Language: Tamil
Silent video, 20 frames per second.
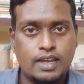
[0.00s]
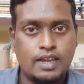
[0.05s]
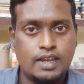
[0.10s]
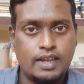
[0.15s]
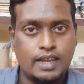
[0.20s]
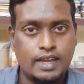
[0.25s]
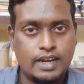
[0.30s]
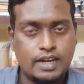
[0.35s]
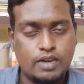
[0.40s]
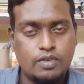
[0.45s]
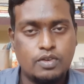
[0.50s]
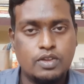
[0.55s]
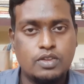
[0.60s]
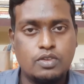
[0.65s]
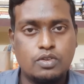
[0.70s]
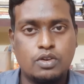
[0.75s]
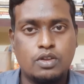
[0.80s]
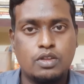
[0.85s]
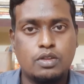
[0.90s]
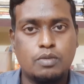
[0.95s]
ஏற்கனவே
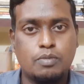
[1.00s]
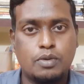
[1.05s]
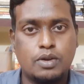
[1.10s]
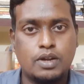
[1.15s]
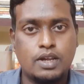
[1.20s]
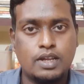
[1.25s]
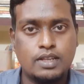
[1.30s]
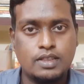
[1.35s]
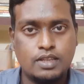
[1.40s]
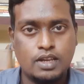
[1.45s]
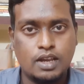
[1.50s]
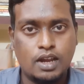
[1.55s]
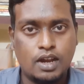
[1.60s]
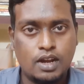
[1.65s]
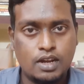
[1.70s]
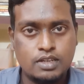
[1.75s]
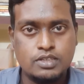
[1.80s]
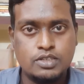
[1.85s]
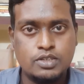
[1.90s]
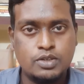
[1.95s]
சொன்னது போல்
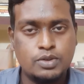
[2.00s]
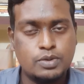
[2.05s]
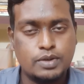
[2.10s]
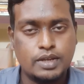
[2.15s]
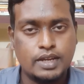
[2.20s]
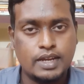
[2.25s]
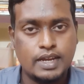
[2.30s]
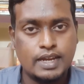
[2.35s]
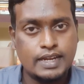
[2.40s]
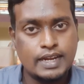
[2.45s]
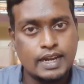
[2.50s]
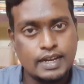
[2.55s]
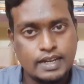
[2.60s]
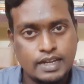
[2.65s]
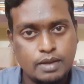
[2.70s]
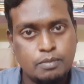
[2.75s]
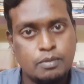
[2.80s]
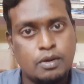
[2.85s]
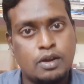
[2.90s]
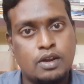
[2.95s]
தியாலஜியுடைய
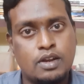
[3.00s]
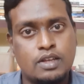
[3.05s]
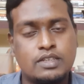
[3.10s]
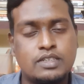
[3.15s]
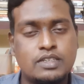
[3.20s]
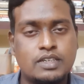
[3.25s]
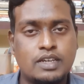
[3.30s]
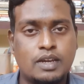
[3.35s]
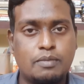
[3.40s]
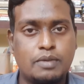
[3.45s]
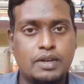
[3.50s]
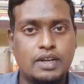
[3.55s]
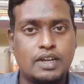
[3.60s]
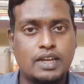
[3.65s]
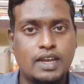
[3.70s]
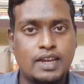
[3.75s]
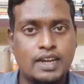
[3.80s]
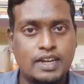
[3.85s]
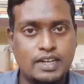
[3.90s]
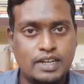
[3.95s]
எட்டிமாலஜி அப்படின்னா
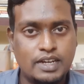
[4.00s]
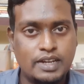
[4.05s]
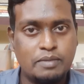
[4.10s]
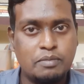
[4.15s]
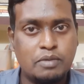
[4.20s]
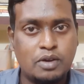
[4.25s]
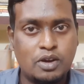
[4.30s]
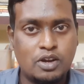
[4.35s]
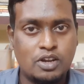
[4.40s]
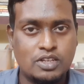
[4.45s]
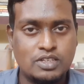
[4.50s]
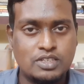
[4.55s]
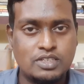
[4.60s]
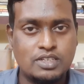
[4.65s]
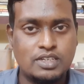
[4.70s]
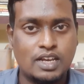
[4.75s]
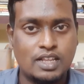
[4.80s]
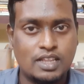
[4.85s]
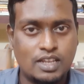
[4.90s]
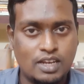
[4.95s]
எட்டிமாலஜி
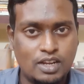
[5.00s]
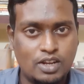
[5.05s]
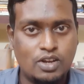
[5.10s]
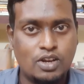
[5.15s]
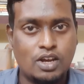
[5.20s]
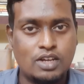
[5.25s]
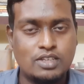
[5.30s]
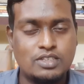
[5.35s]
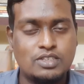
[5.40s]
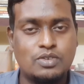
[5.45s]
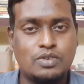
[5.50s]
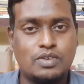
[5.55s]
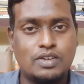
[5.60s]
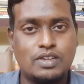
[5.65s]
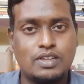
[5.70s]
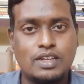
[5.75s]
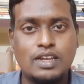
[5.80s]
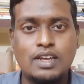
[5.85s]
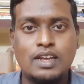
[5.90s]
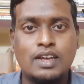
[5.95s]
அதுலேயும் லாஜி
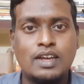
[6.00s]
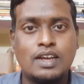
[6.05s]
வருது